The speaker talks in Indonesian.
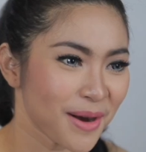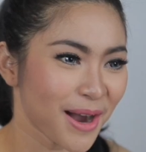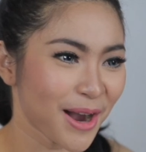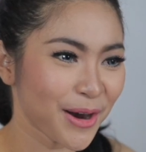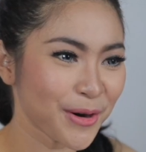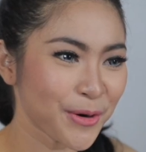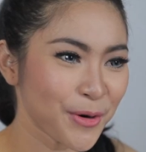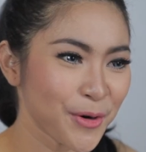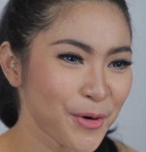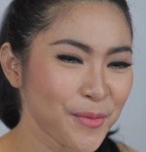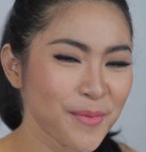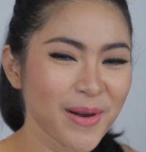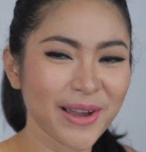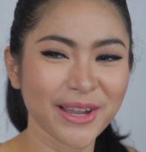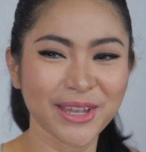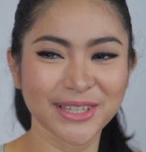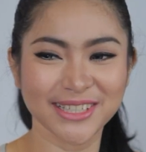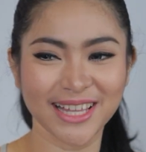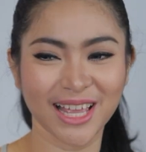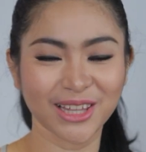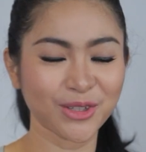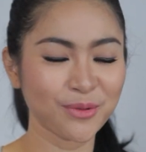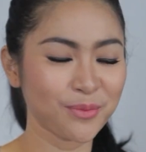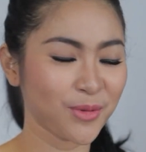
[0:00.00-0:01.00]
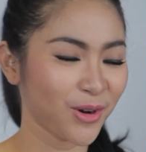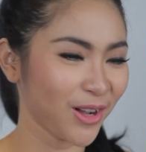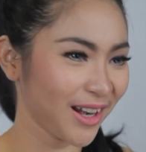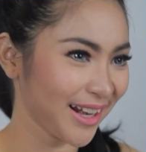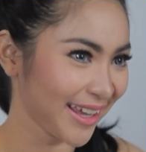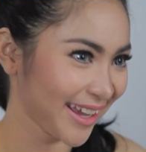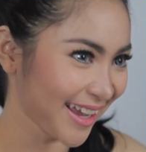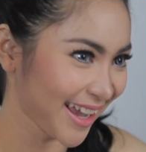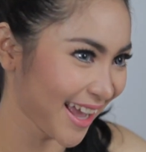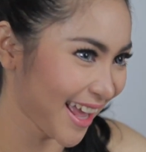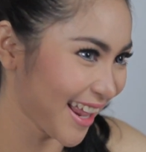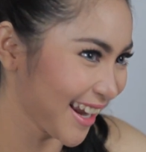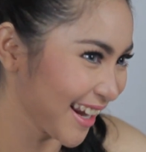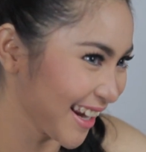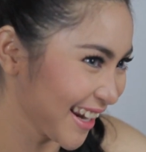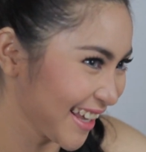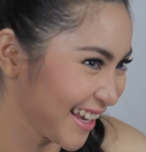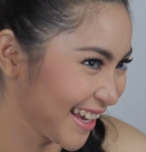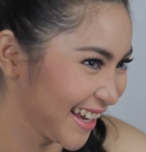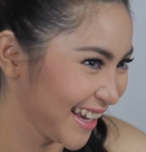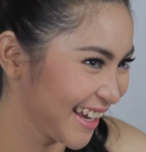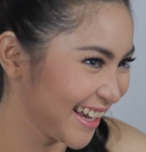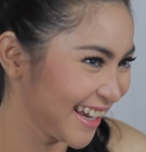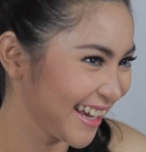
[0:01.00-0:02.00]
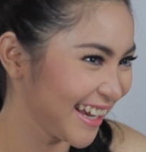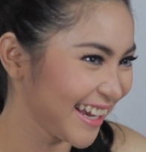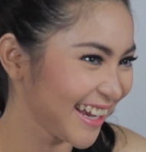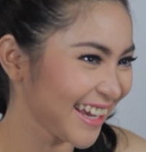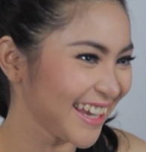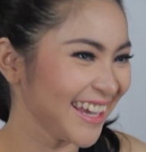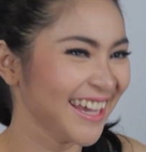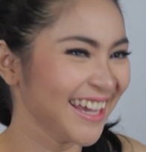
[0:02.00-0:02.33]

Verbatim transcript: mau? Bagi satu boleh kali.